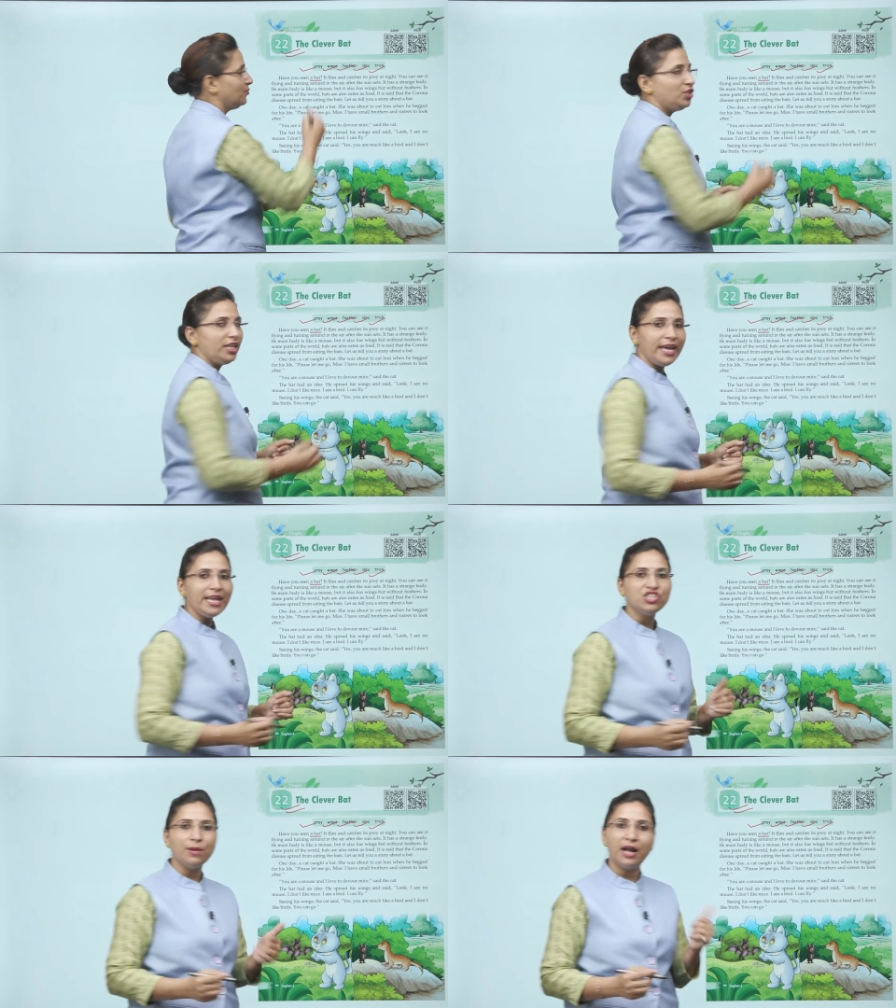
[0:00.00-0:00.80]
ठीक
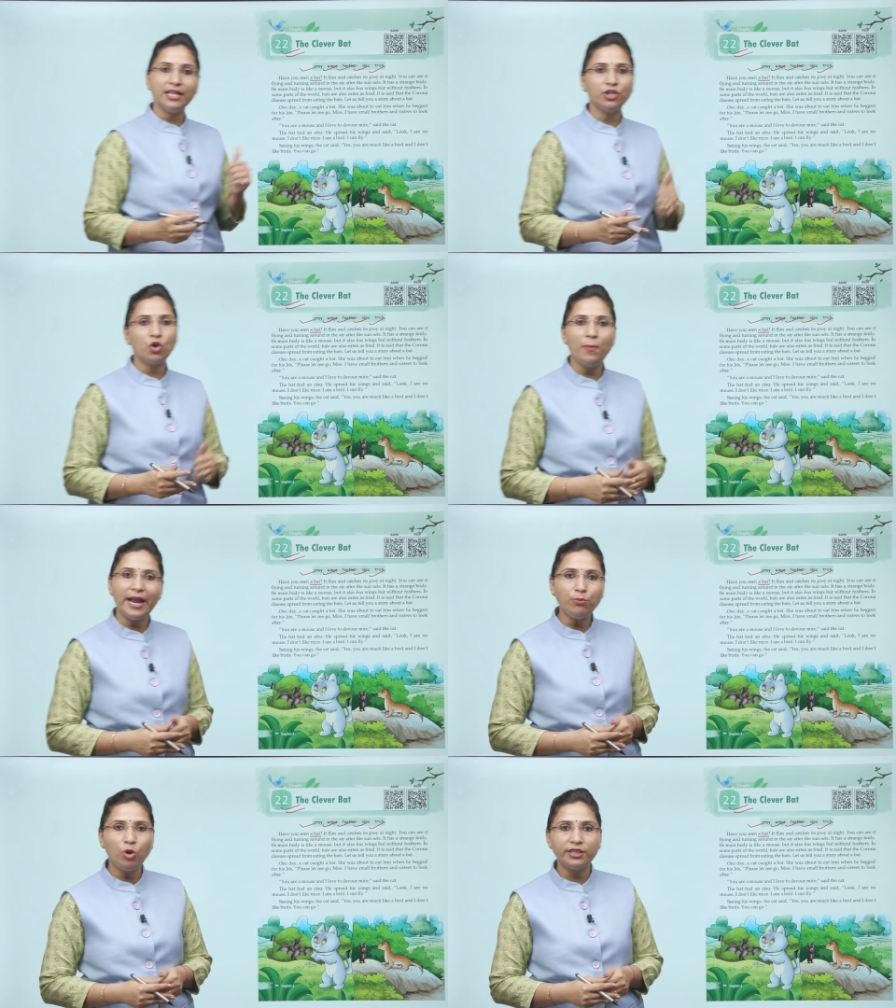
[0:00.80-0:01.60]
है चमगादड़ को
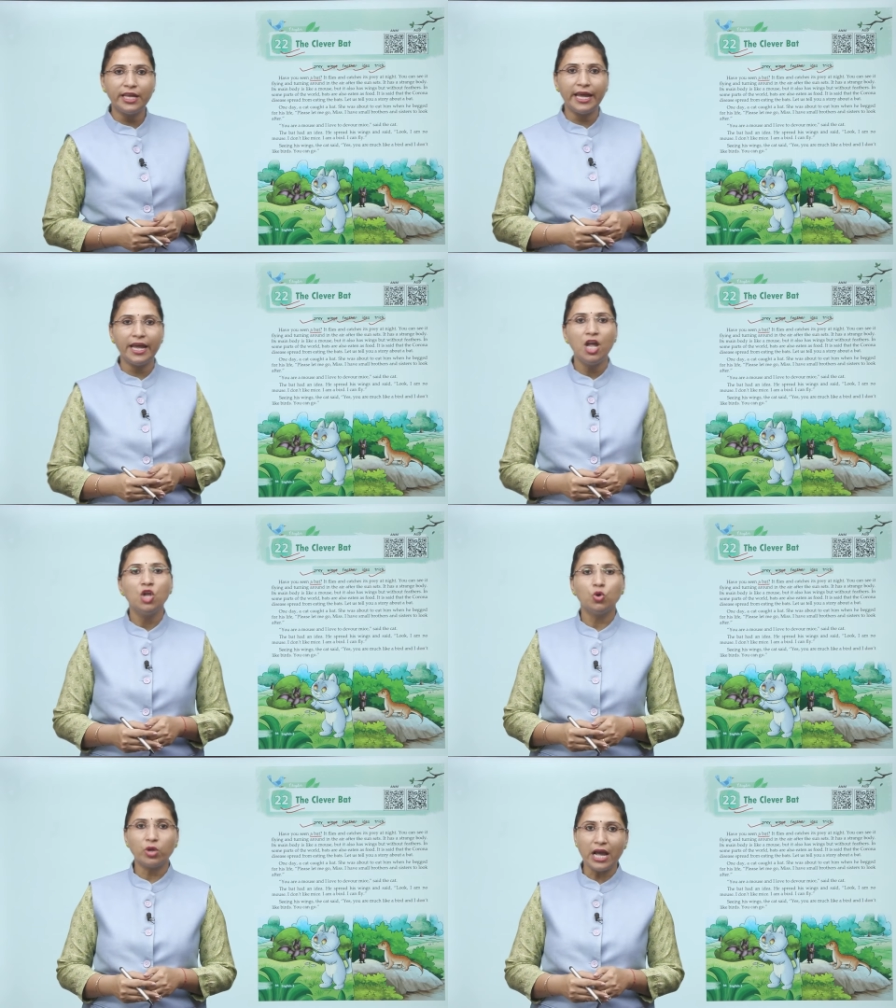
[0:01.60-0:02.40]
बैट बोलते हैं
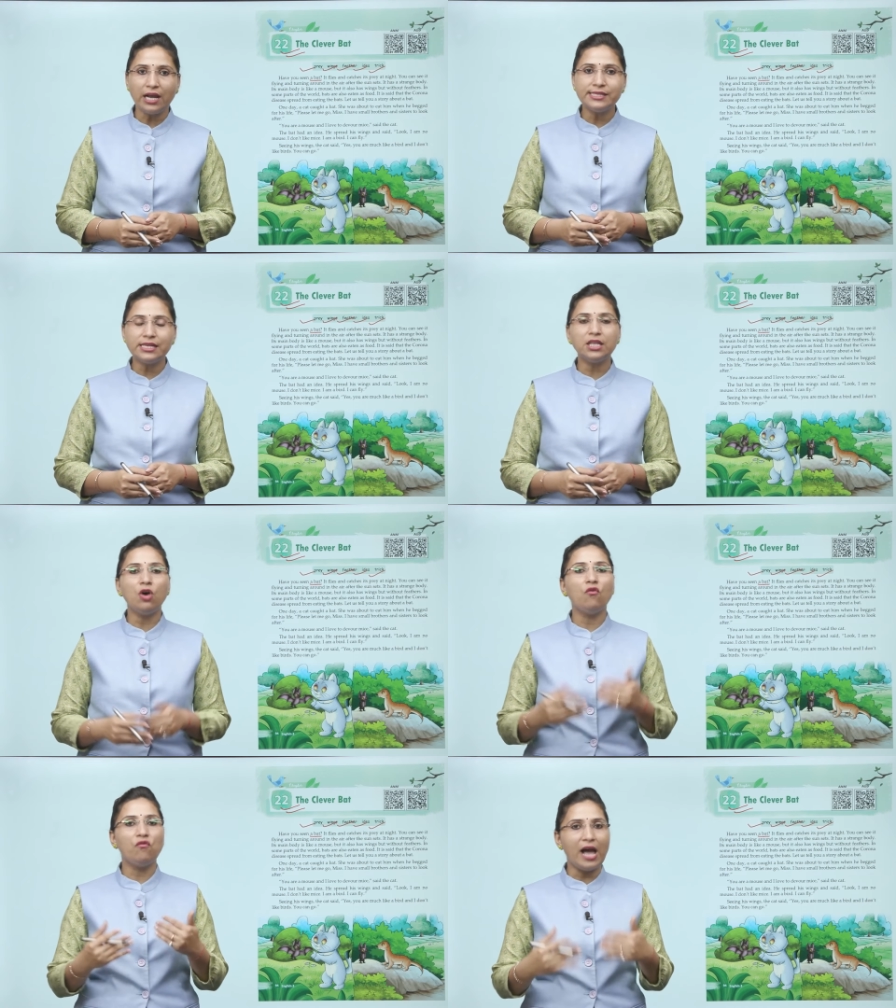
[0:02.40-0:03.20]
तो क्या कर सकता
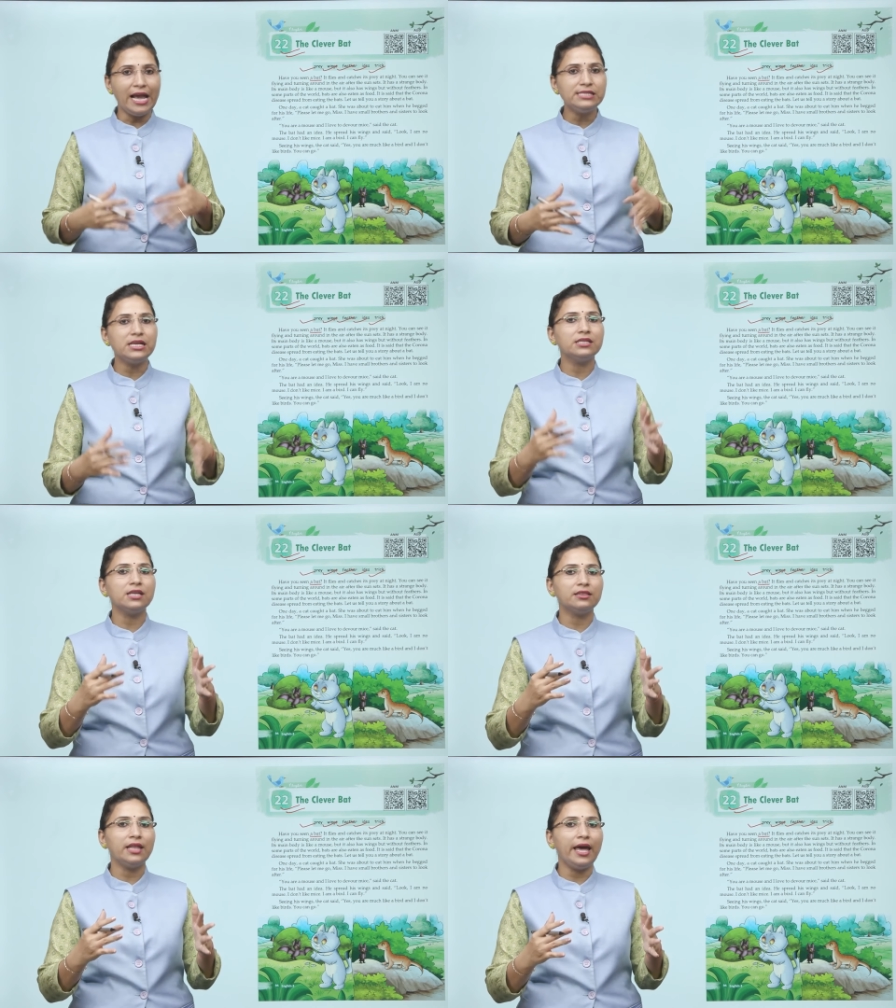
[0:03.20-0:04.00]
है वो फ्लाइज कर
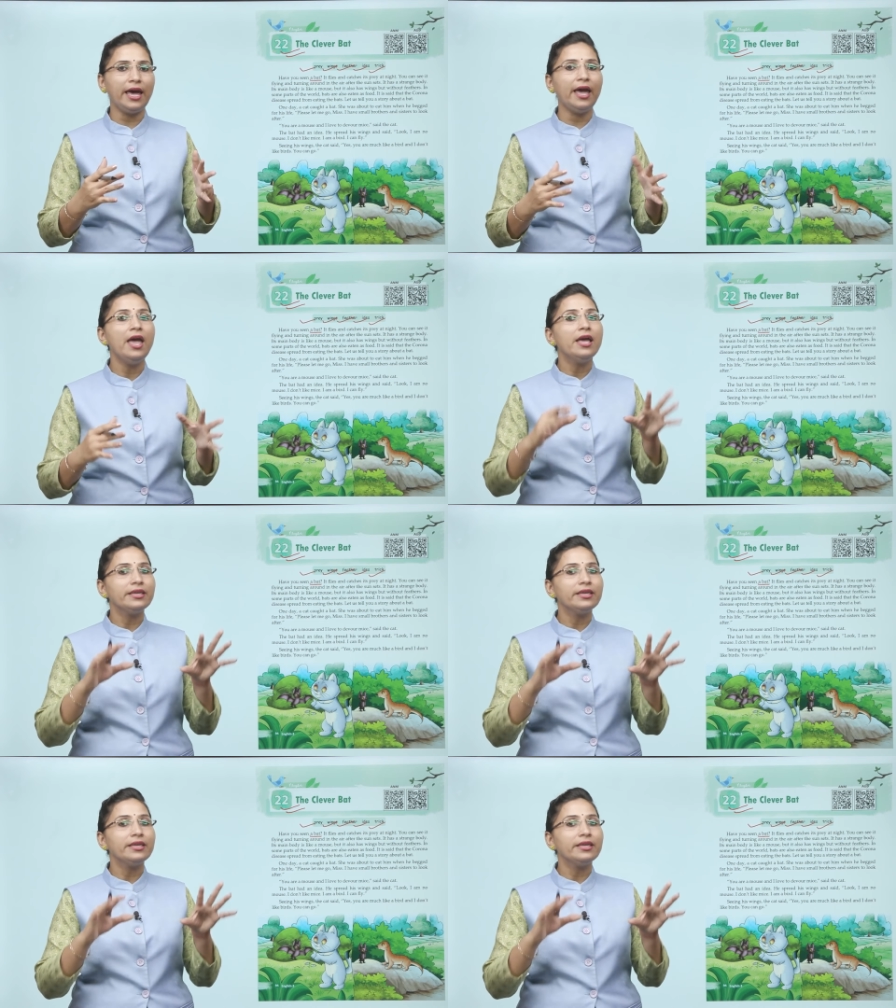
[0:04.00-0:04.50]
सकता है